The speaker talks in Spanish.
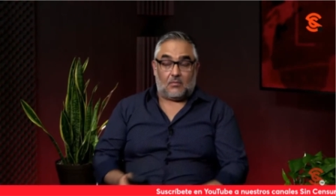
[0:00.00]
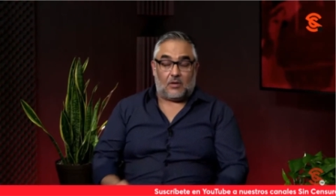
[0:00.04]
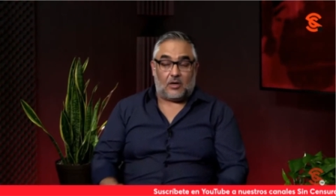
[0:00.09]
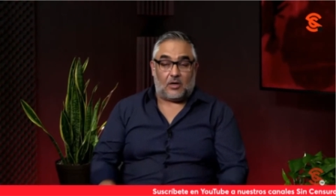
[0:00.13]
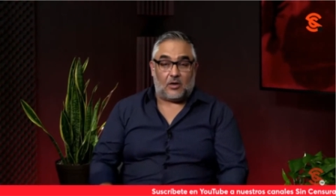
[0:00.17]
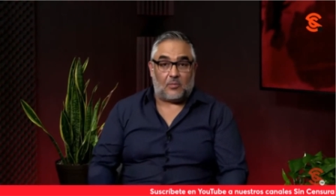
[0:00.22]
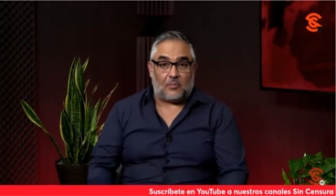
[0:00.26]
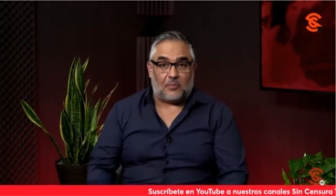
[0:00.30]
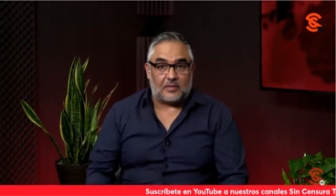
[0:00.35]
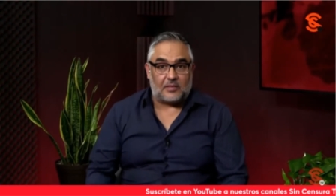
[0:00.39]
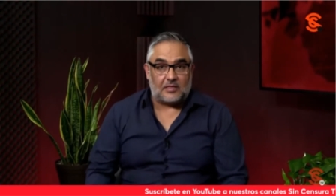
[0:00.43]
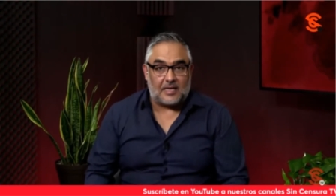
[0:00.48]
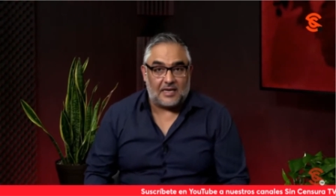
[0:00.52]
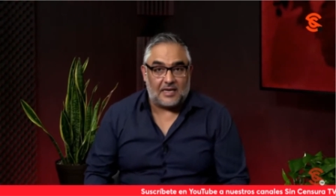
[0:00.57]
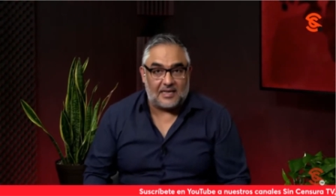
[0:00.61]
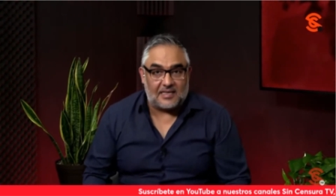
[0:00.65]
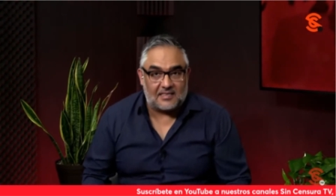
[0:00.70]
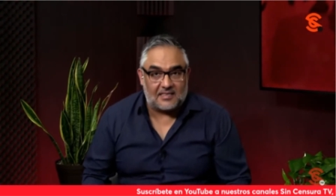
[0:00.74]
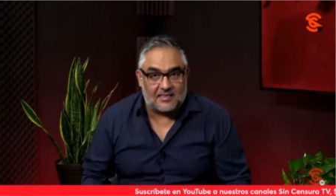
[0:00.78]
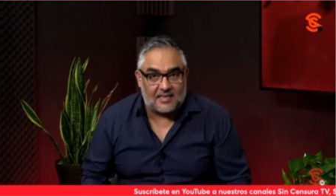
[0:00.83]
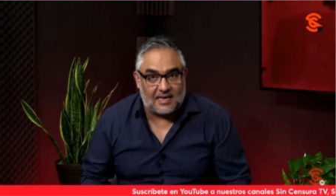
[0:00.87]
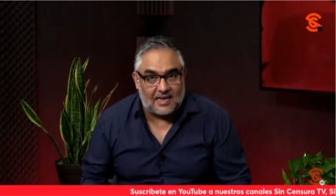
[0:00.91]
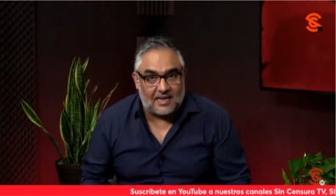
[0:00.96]
Bueno, pues
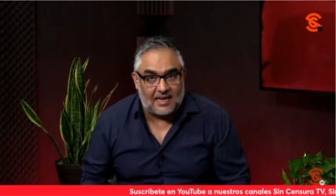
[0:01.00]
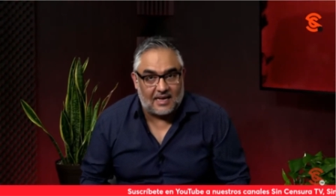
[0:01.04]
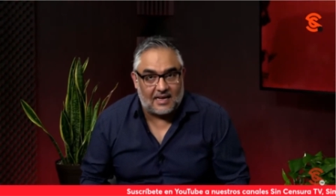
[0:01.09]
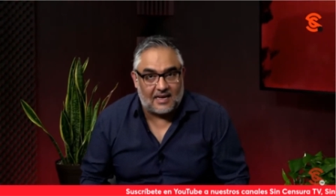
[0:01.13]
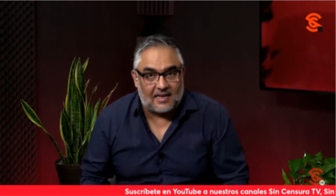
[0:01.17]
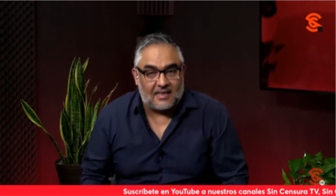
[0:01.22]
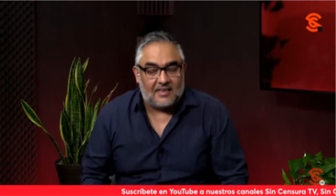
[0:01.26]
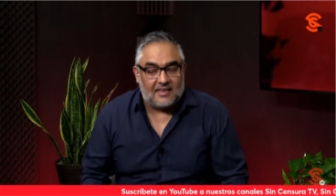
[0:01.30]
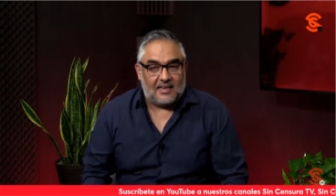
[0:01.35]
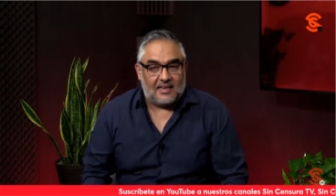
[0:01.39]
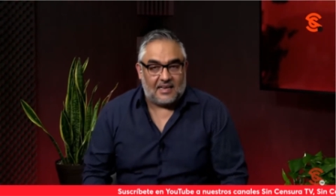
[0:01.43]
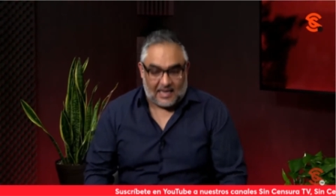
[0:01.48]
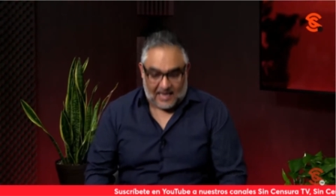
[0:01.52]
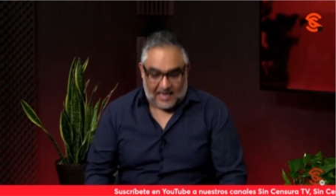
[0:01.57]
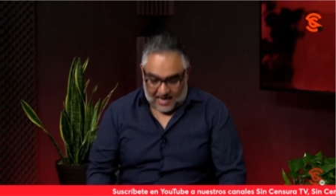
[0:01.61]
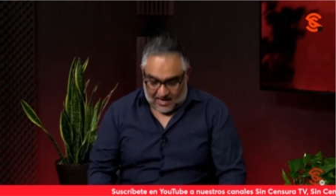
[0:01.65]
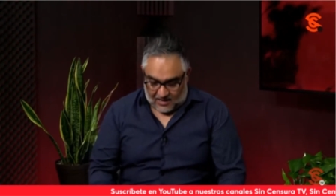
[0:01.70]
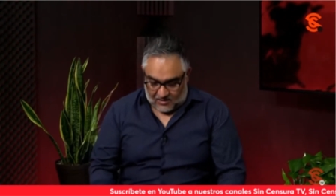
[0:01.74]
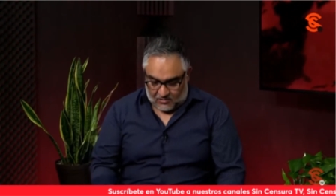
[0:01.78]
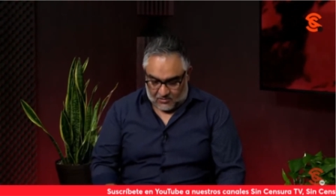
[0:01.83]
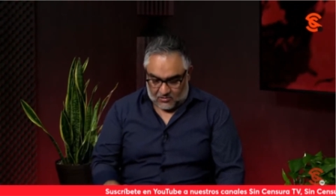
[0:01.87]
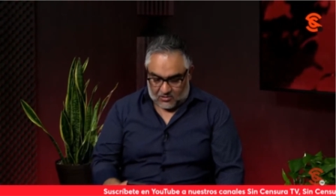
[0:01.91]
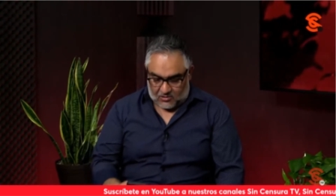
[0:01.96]
ahí está
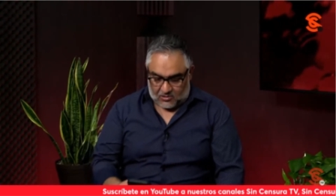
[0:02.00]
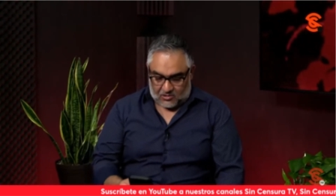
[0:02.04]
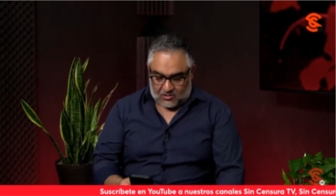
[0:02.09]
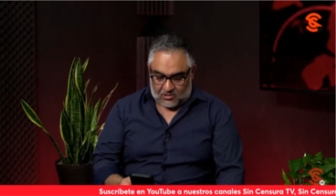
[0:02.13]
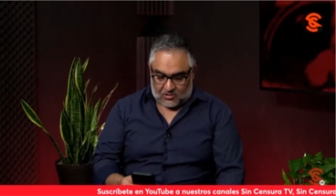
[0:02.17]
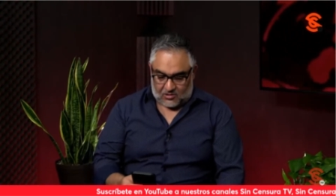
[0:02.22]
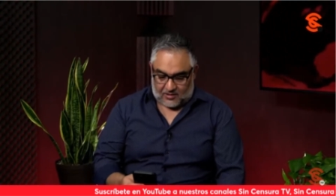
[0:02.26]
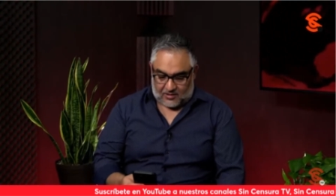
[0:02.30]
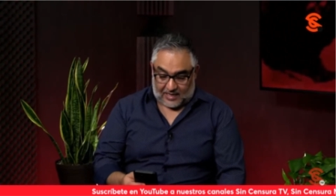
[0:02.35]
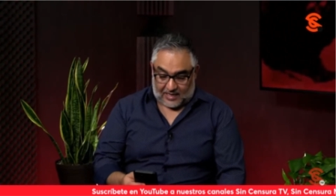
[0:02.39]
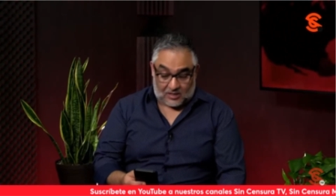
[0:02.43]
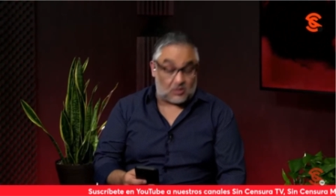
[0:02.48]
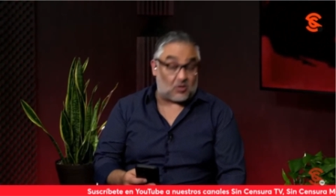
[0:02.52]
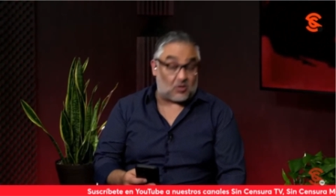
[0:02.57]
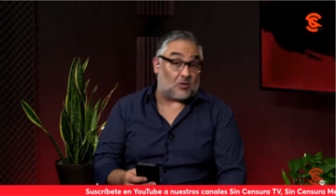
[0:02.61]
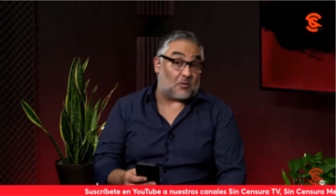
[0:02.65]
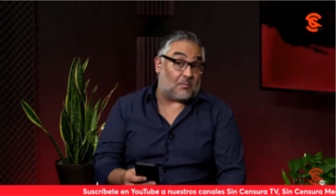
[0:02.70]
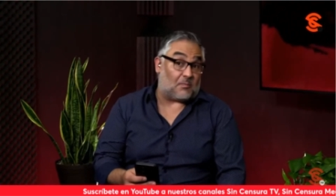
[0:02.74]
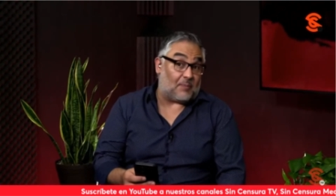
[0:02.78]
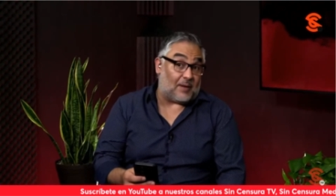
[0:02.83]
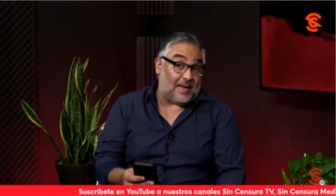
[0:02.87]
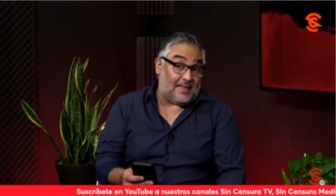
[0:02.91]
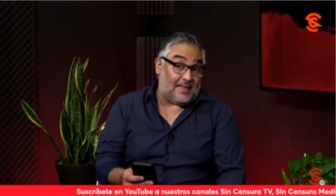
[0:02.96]
el anuncio que
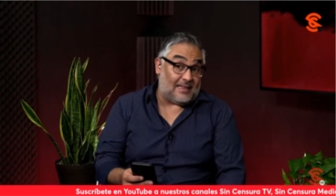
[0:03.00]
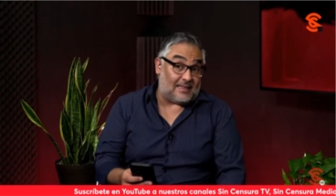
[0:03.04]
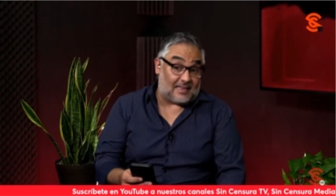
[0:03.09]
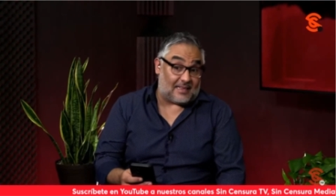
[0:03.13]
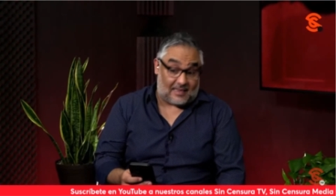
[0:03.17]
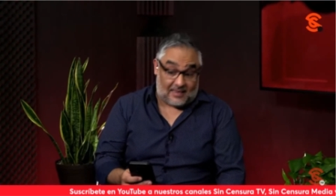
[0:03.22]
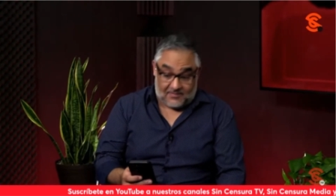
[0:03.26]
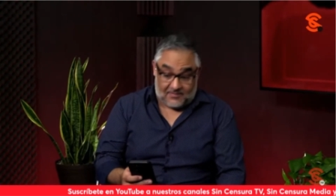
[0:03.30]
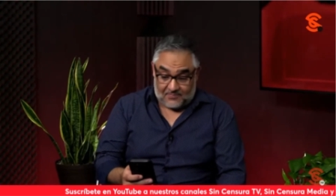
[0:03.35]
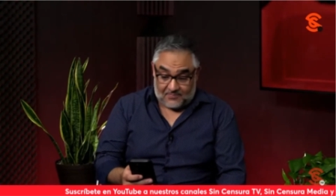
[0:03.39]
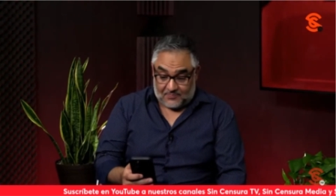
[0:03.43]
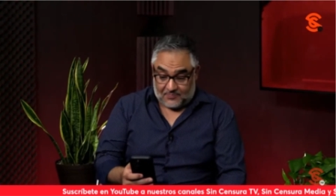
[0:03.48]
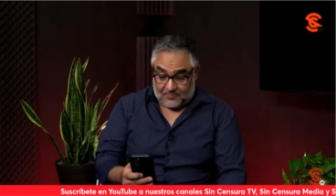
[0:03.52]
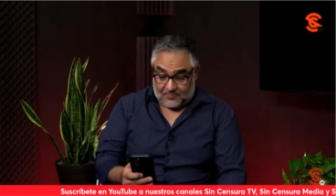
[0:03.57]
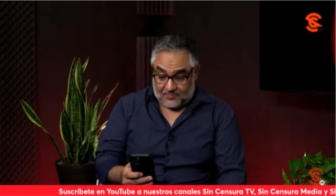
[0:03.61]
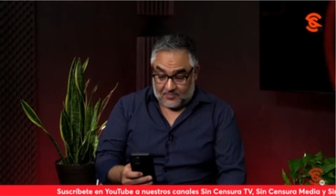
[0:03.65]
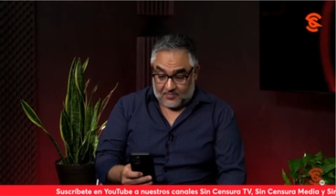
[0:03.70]
sorprende,